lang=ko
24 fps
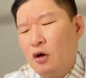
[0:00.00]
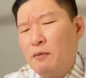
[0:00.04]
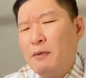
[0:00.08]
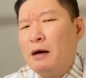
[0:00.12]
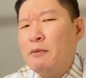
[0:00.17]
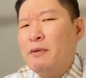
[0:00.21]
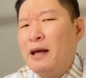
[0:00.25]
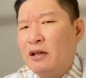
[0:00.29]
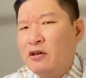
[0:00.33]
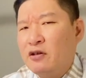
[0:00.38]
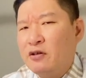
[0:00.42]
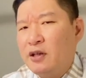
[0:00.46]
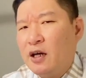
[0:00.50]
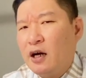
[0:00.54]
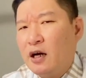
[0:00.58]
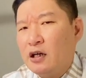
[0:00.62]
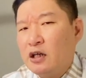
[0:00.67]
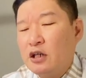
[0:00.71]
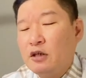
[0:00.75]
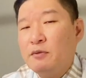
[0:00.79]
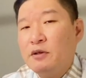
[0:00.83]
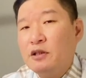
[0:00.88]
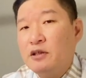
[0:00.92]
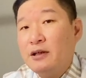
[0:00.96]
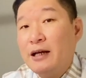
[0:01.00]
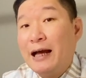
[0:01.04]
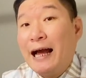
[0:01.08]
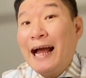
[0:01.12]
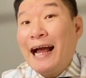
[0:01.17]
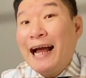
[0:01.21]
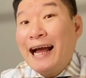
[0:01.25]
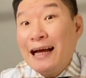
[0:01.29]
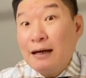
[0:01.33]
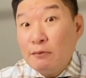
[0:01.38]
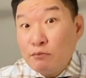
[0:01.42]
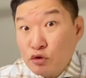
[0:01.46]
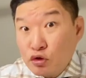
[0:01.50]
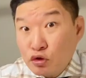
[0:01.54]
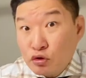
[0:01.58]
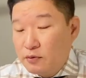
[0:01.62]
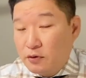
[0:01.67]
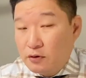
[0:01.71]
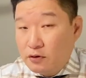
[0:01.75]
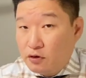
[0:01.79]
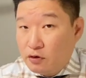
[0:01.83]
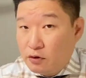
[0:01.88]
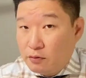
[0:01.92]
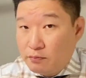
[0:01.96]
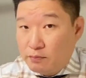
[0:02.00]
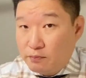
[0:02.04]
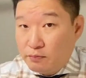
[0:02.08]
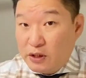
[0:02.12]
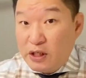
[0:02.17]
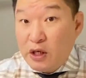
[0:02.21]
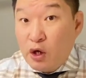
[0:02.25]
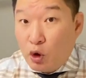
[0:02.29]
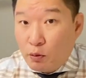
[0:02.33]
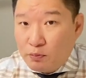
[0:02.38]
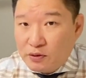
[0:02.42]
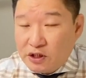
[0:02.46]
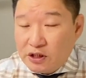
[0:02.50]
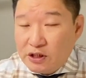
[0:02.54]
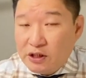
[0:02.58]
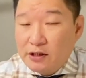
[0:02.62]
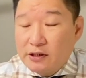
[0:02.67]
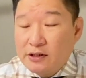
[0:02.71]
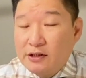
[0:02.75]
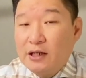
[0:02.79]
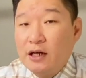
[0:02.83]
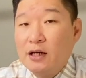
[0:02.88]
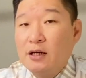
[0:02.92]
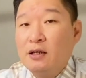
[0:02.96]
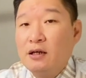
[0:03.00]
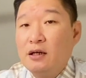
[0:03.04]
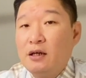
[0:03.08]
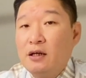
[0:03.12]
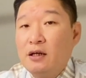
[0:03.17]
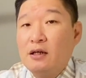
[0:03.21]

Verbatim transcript: 마음에 안 든다 그러면은 아무 저피 없이 그냥